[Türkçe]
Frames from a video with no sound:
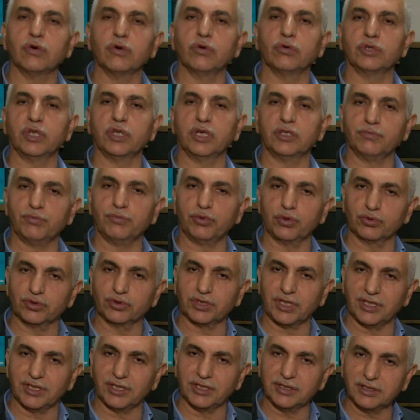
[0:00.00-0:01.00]
Onların
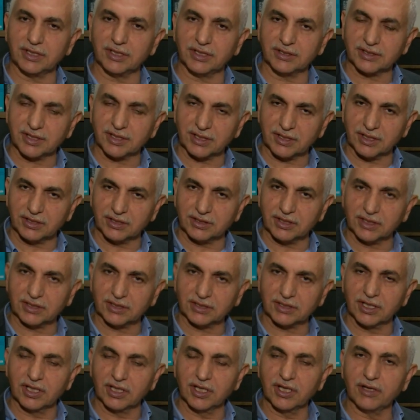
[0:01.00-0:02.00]
projelerini
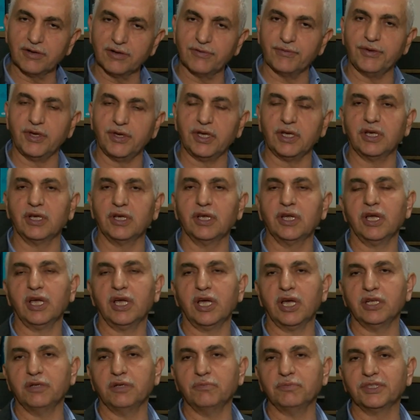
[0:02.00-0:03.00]
destekleyeceğiz ve
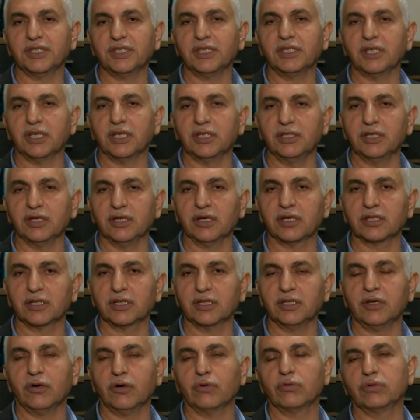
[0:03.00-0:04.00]
elimizden geldiği
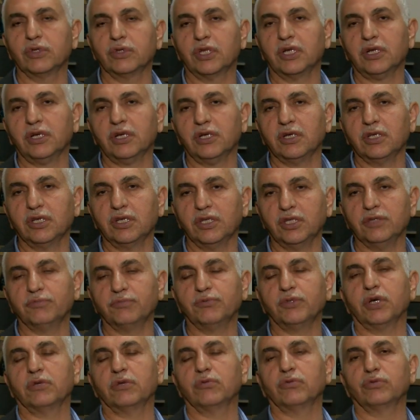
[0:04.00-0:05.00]
kadarıyla onlara
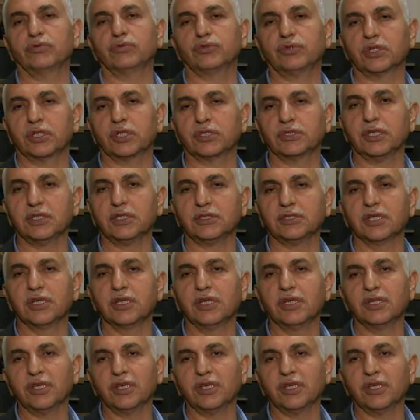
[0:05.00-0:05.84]
imkan oluşturacağız.